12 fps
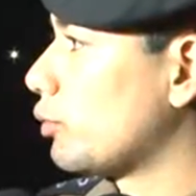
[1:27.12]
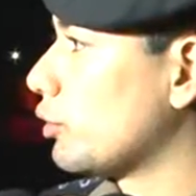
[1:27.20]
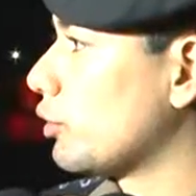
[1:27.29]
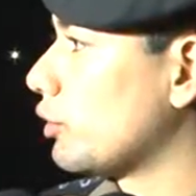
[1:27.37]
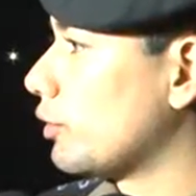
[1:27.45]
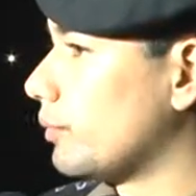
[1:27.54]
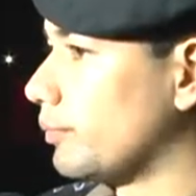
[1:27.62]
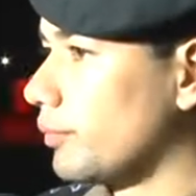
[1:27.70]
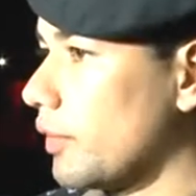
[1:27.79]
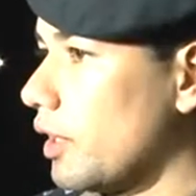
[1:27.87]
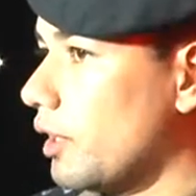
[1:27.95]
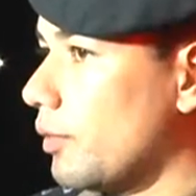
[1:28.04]
por hum,
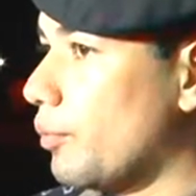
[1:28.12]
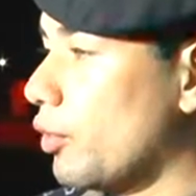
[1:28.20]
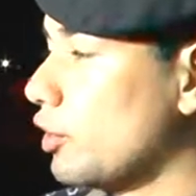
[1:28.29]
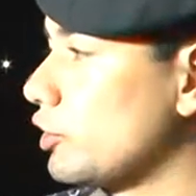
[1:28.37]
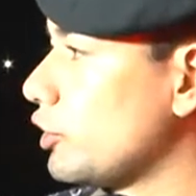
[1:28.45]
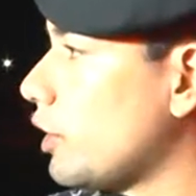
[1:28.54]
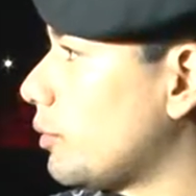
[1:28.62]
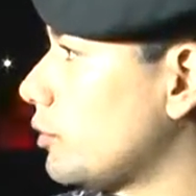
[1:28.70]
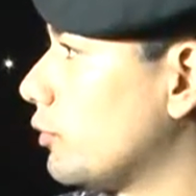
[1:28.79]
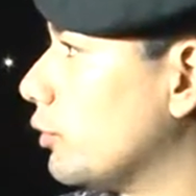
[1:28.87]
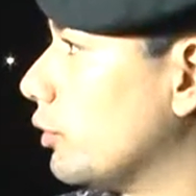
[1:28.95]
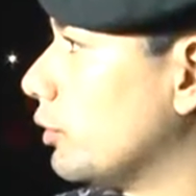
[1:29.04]
porte de arma de
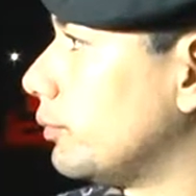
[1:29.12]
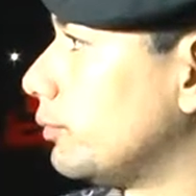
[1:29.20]
fogo.